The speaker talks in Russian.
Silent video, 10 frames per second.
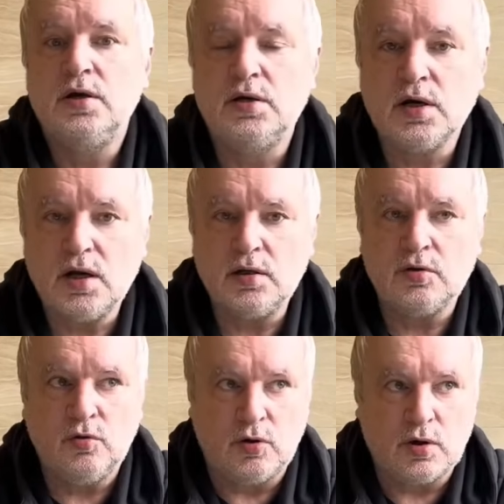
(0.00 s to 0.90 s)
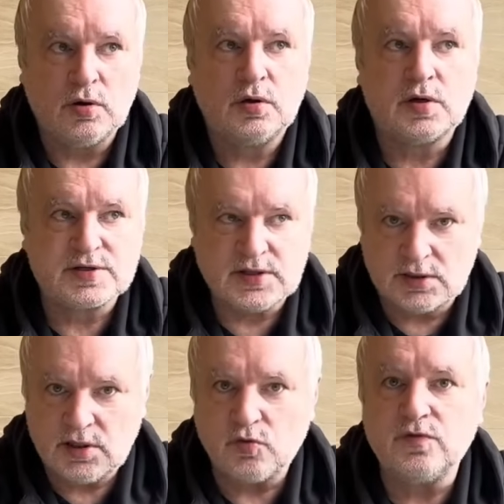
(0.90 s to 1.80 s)
игра, но
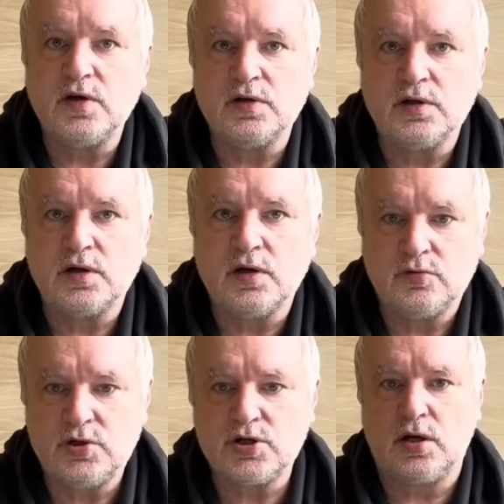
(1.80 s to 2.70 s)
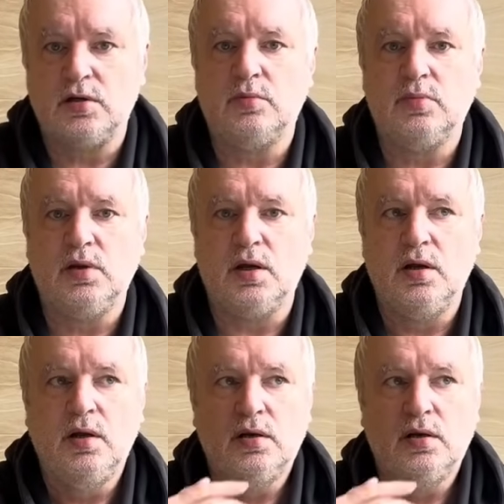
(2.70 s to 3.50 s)
Краснодар уверенно играл. Ну, знаешь, как она была?